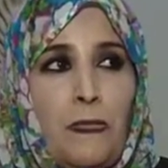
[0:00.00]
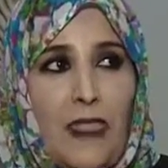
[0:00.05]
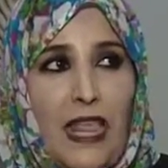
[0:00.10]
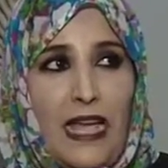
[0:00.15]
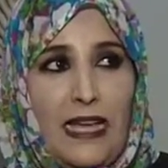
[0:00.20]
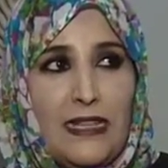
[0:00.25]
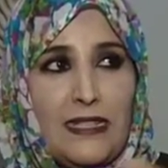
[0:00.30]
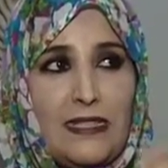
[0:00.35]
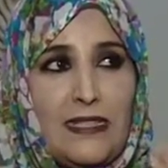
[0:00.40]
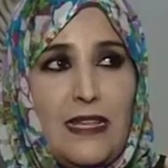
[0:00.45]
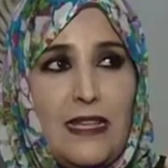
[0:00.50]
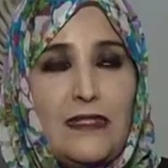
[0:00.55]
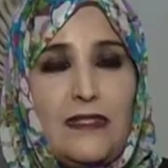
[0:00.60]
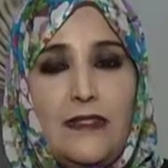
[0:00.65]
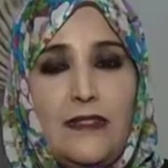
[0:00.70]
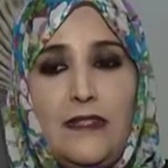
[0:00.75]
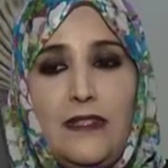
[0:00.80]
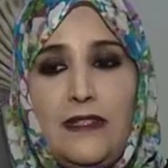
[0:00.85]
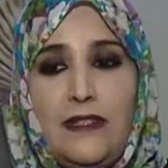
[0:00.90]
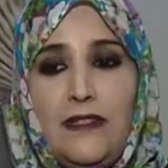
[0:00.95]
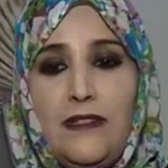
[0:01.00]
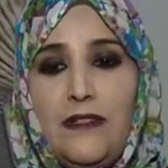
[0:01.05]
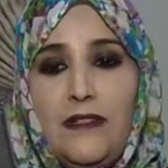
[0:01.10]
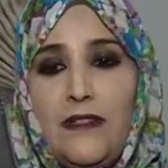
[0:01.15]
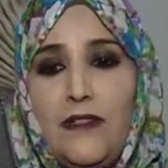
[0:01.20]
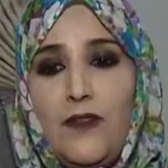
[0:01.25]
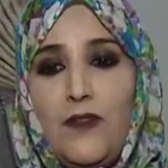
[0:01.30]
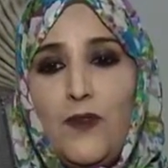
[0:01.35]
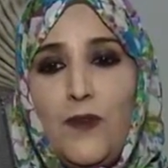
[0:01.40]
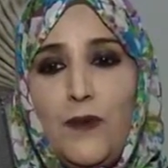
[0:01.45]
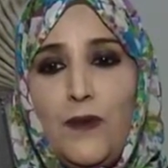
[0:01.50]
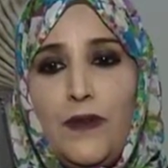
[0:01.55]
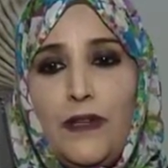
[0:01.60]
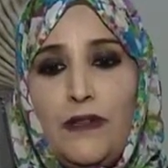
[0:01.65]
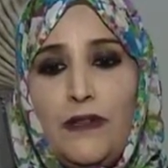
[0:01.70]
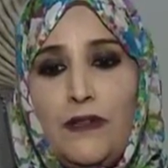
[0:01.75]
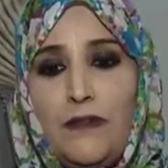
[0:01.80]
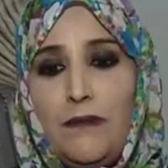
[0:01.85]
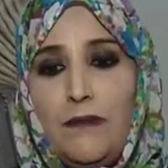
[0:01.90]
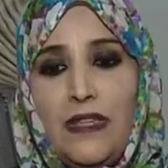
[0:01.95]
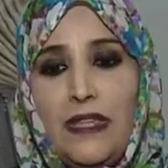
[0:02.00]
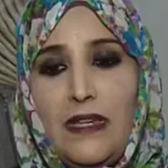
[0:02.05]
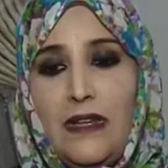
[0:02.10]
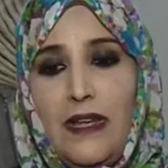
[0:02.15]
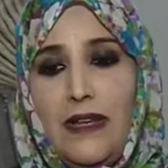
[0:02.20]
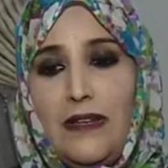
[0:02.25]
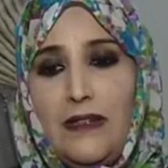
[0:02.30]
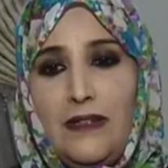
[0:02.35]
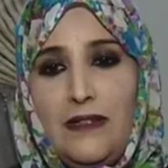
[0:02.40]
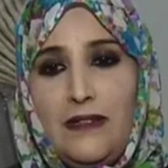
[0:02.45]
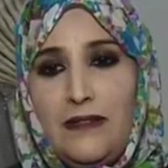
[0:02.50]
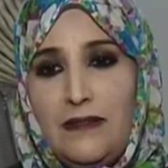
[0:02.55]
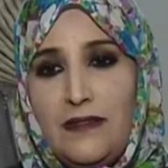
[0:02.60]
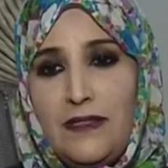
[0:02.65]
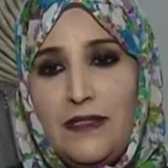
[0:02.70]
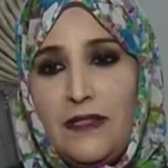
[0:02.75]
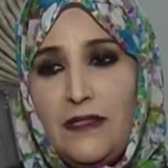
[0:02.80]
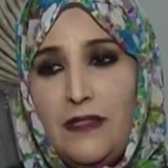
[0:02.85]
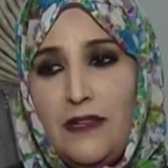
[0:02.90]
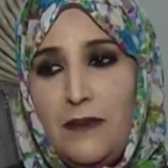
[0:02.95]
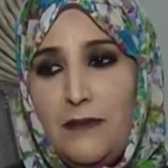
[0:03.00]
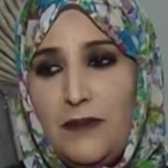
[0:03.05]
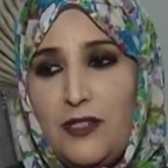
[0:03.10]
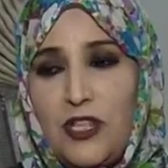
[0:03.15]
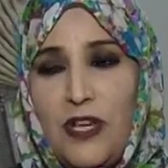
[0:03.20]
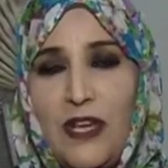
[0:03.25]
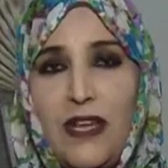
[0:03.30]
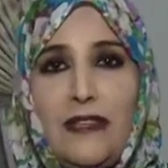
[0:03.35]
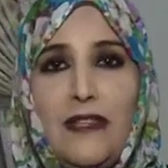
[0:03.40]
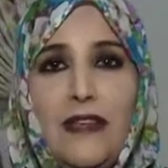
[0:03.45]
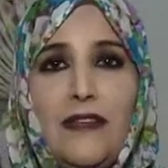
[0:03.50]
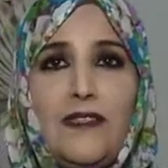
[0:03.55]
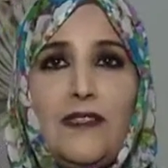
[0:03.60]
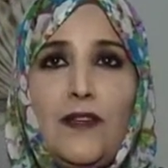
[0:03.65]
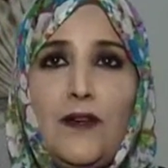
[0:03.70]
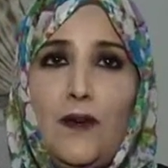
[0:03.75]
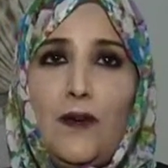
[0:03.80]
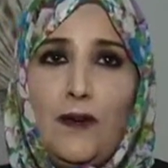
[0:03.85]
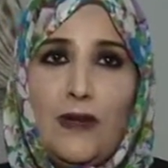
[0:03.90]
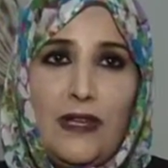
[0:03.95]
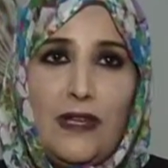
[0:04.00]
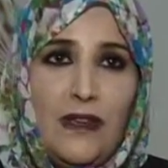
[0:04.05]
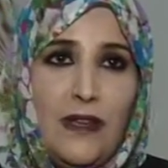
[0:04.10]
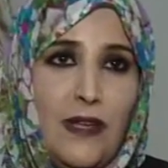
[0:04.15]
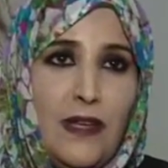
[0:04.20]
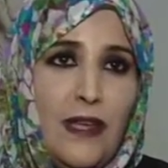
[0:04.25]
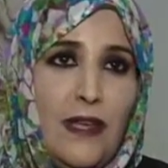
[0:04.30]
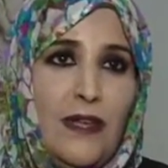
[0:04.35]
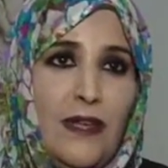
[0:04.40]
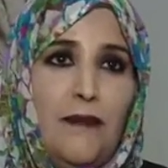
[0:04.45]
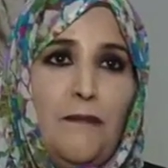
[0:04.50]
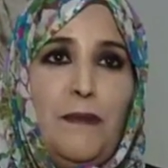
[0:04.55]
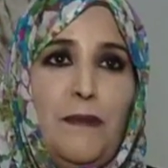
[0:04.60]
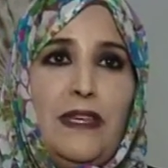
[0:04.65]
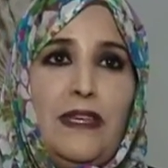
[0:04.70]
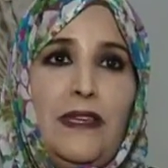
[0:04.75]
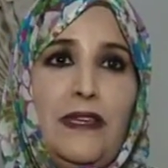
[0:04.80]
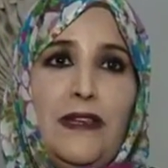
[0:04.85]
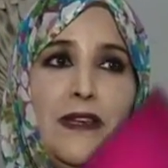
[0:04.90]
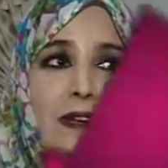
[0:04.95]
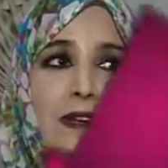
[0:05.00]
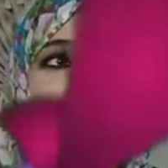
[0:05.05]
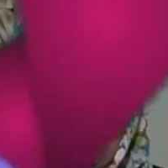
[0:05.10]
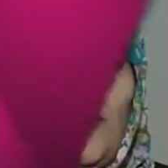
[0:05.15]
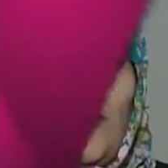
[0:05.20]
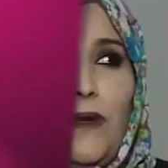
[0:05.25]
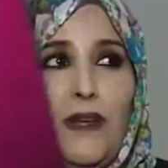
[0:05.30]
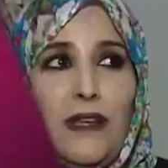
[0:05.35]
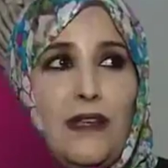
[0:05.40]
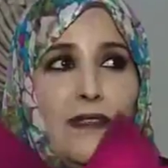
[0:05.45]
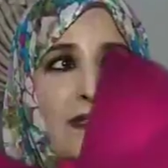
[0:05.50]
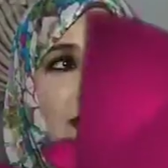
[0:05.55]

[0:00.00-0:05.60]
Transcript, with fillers: على اساس اني آه، نكون مثلا يعني نستدل بشهاداتها والله نبينها والله